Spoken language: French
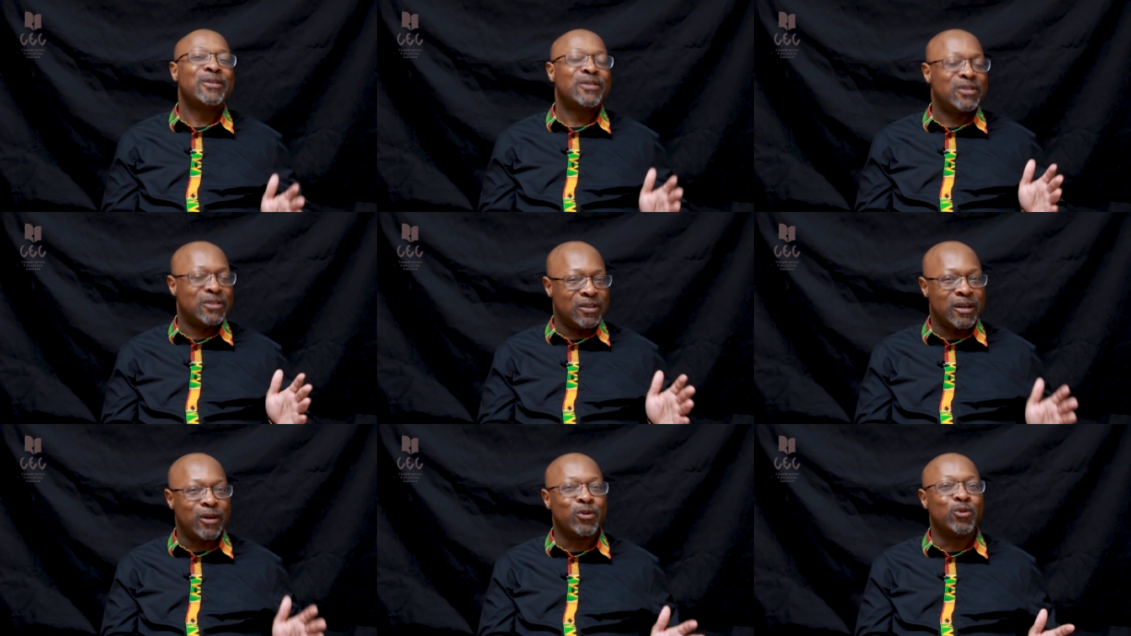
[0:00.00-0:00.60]
Ce
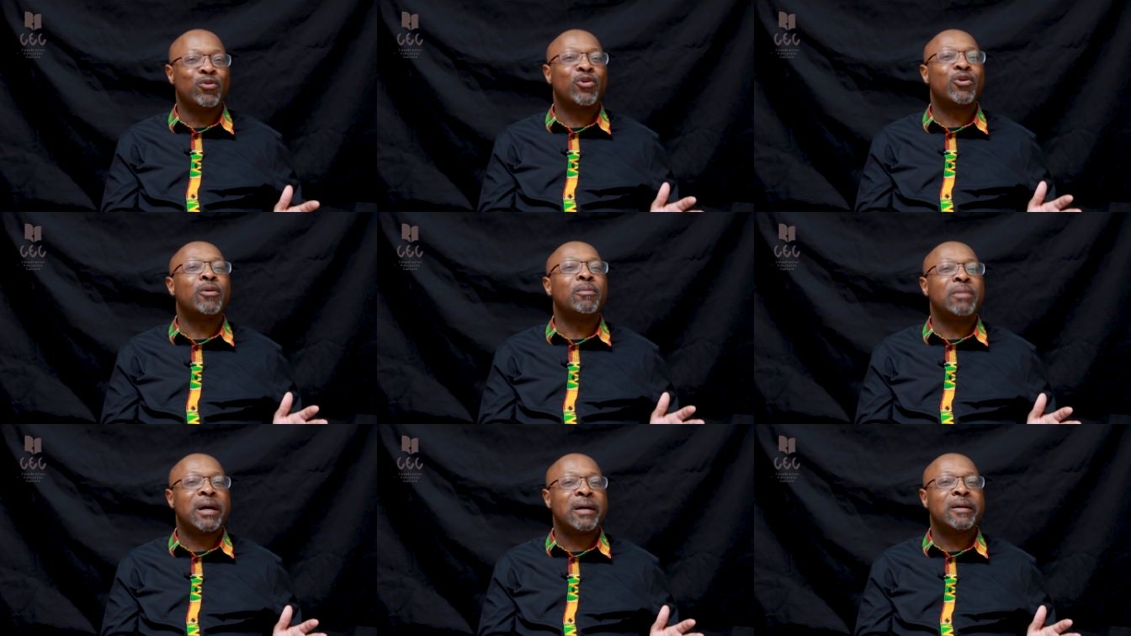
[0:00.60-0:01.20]
sera le nouveau
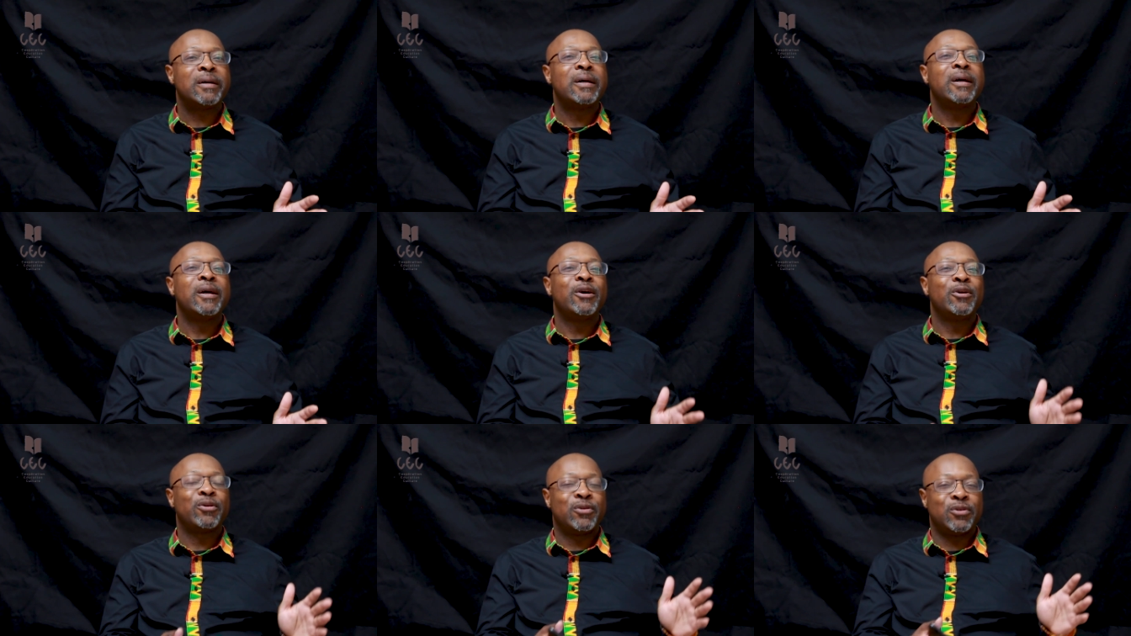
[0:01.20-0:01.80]
combat,
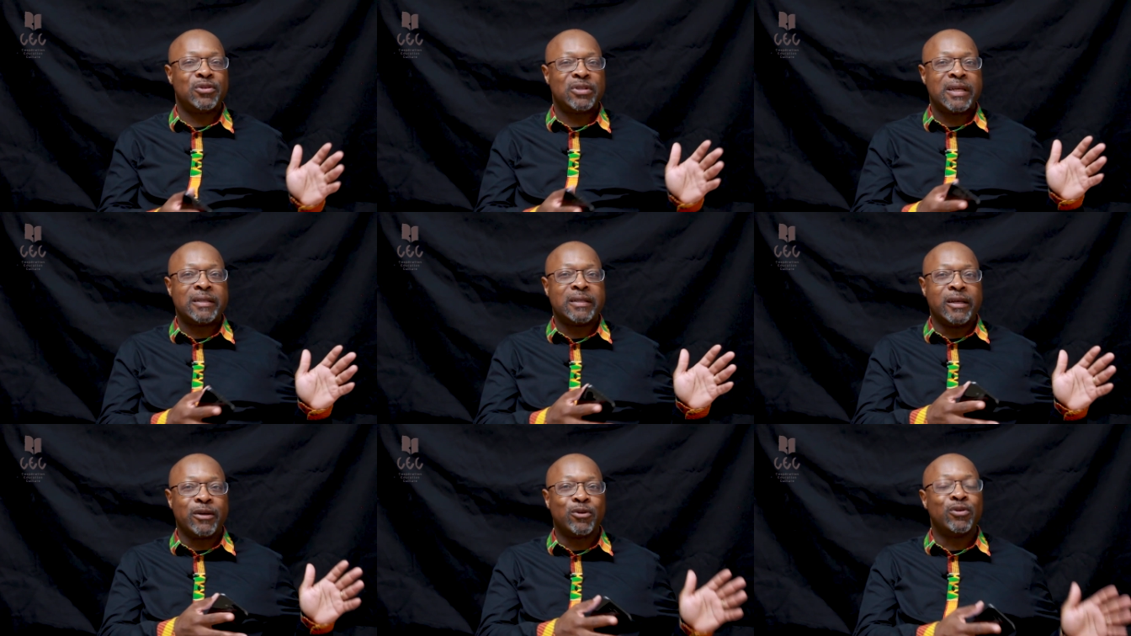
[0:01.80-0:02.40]
que
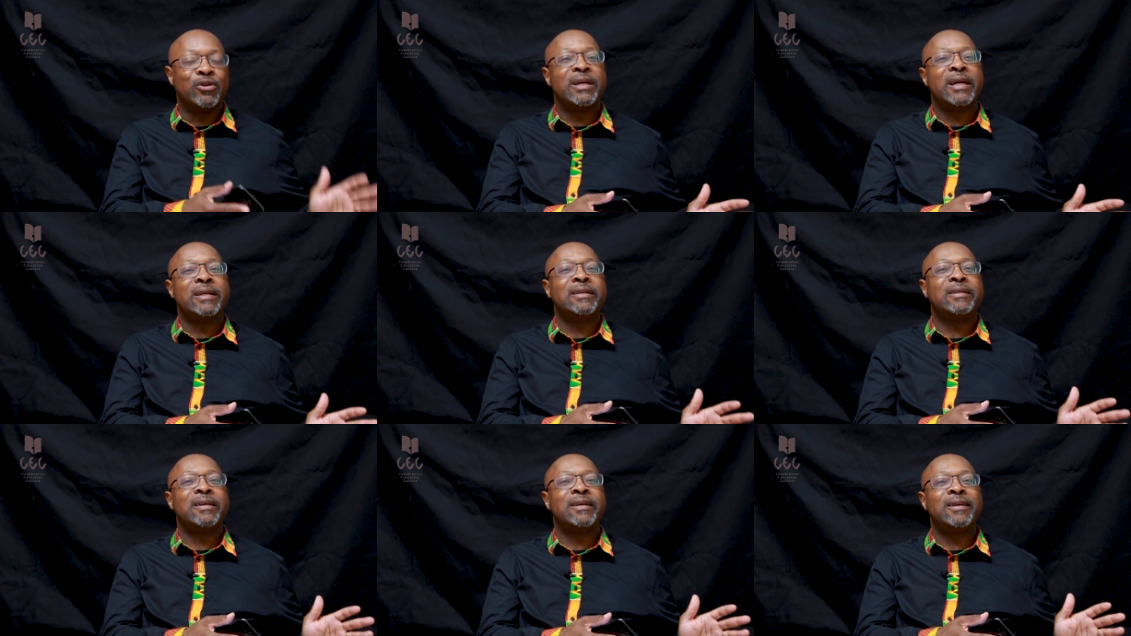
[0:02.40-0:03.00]
cette
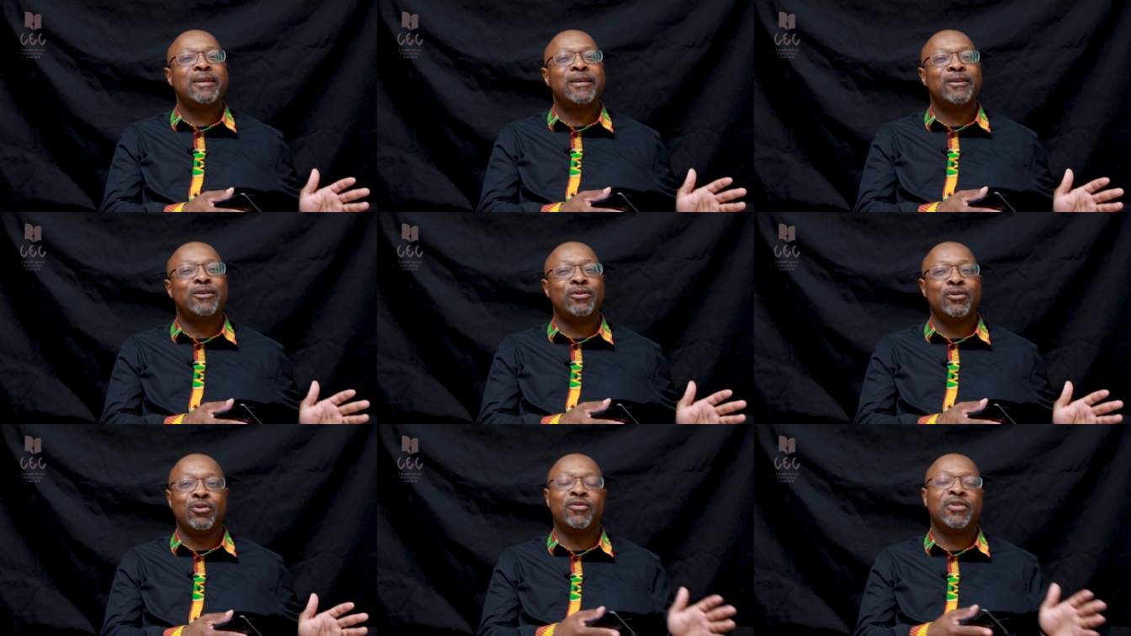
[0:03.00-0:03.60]
décolonialité
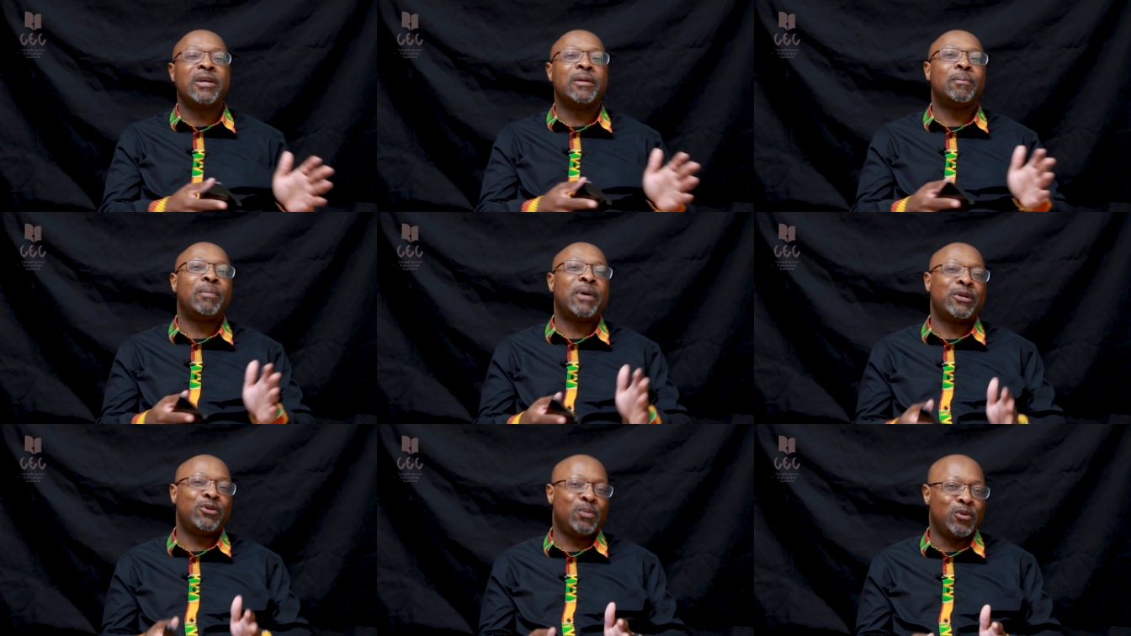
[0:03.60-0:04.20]
ne devienne
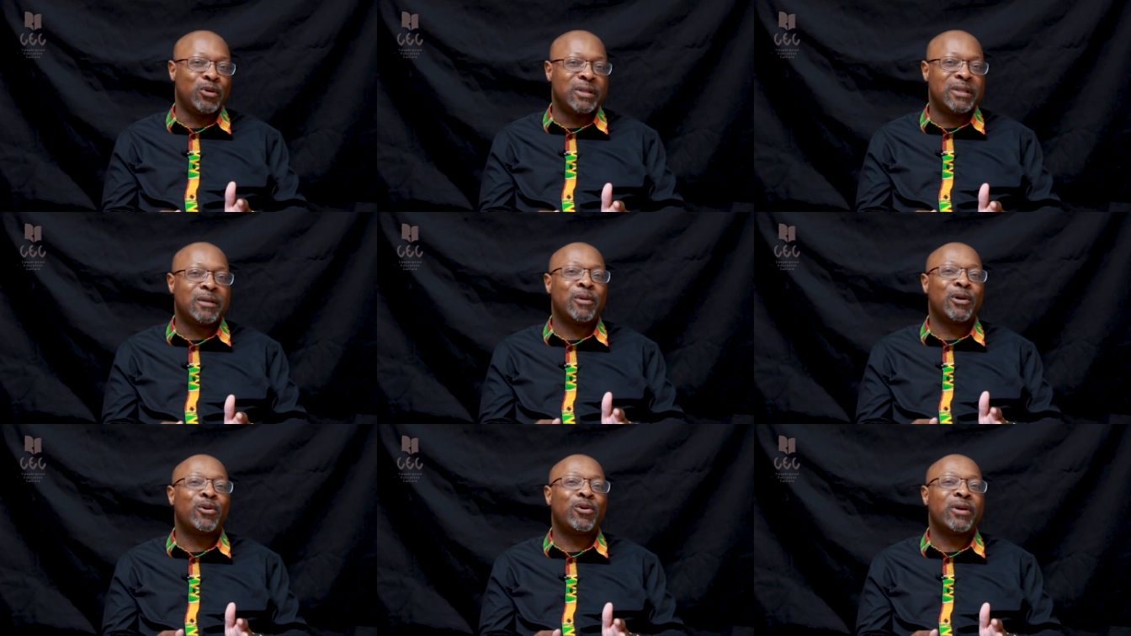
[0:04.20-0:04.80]
pas du
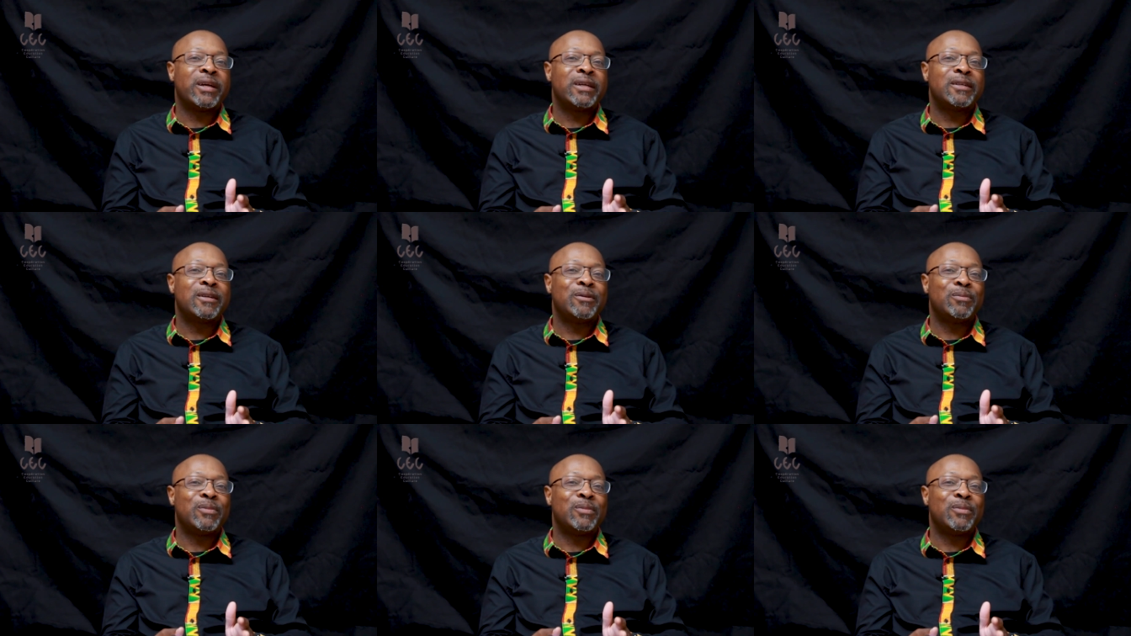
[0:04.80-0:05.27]
politiquement correct,